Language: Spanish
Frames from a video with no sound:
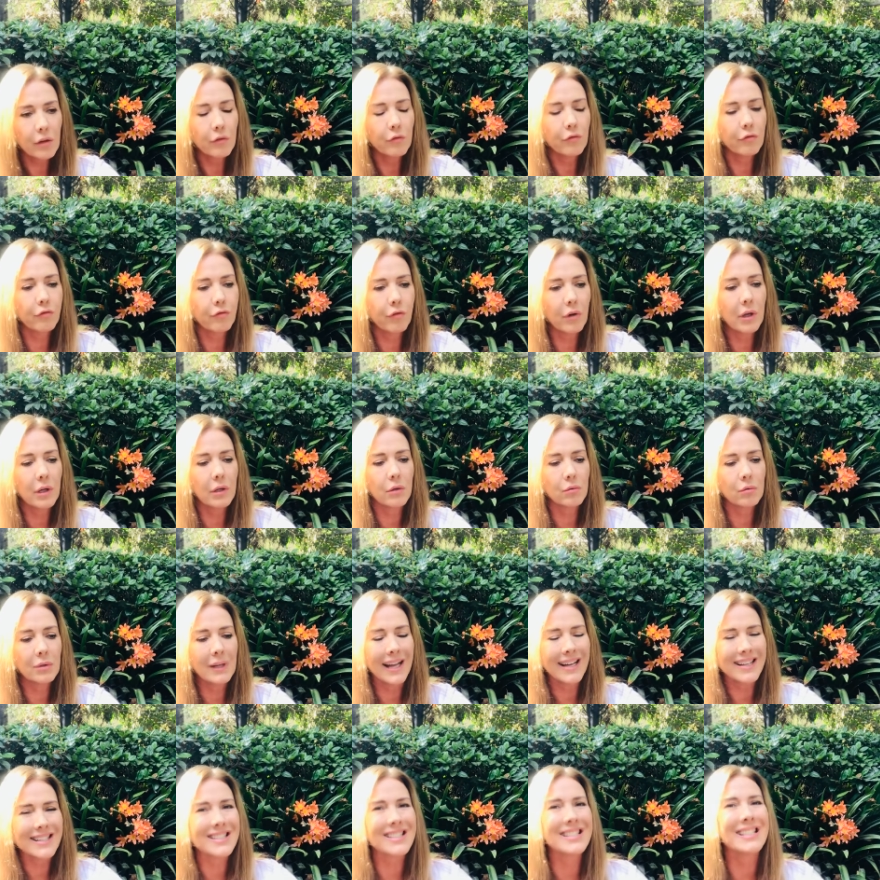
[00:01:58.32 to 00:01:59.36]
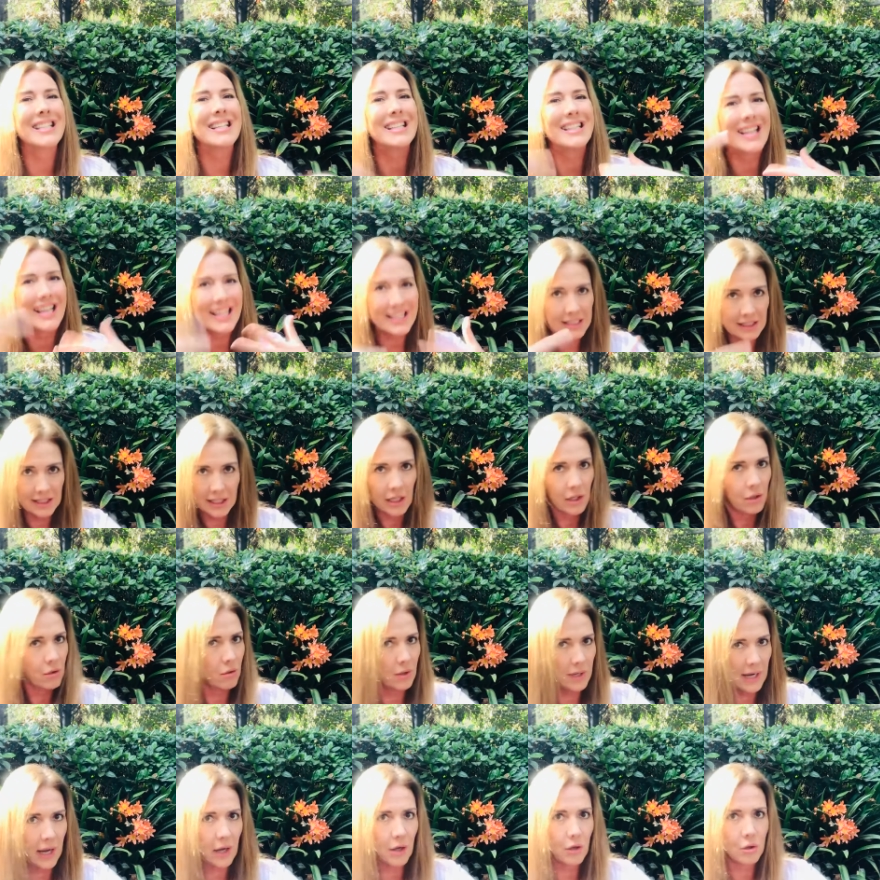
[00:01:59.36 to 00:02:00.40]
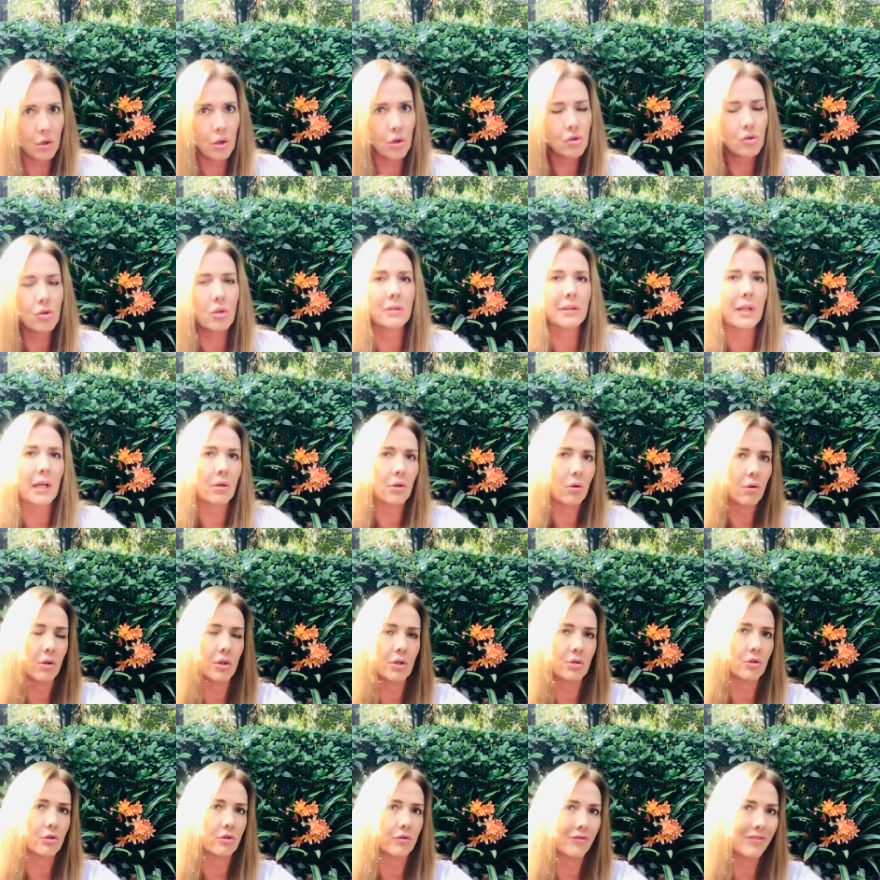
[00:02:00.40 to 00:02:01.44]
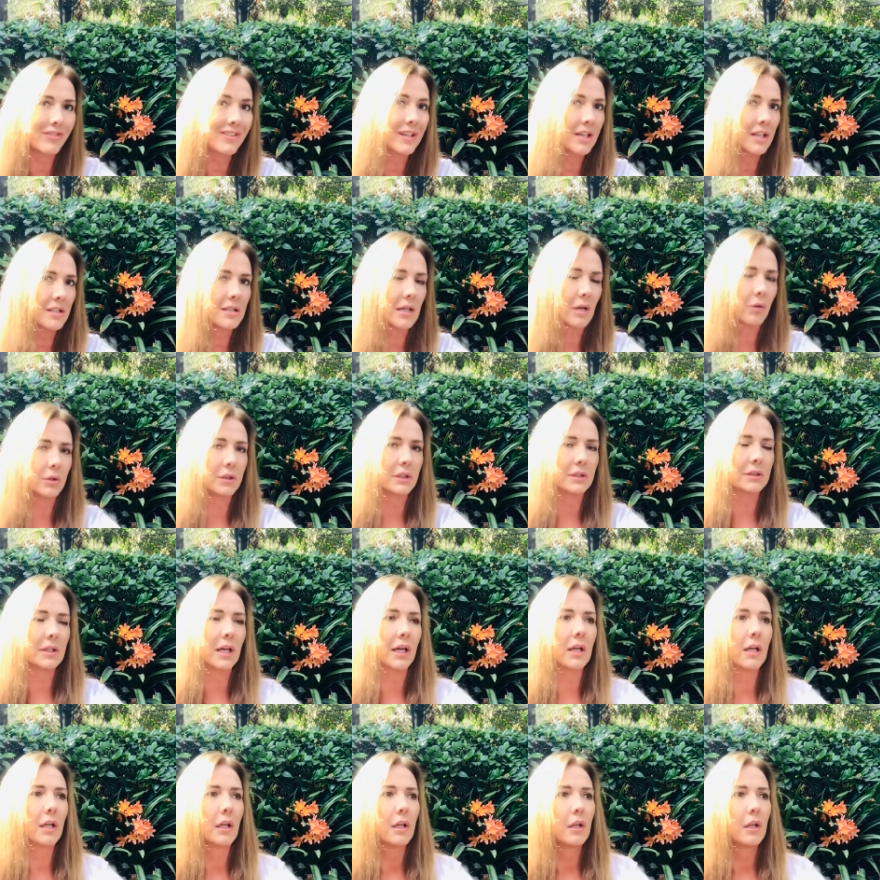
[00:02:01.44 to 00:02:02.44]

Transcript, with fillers: fue un accidente, no, era, no lo soltaron con esos fines ahorita,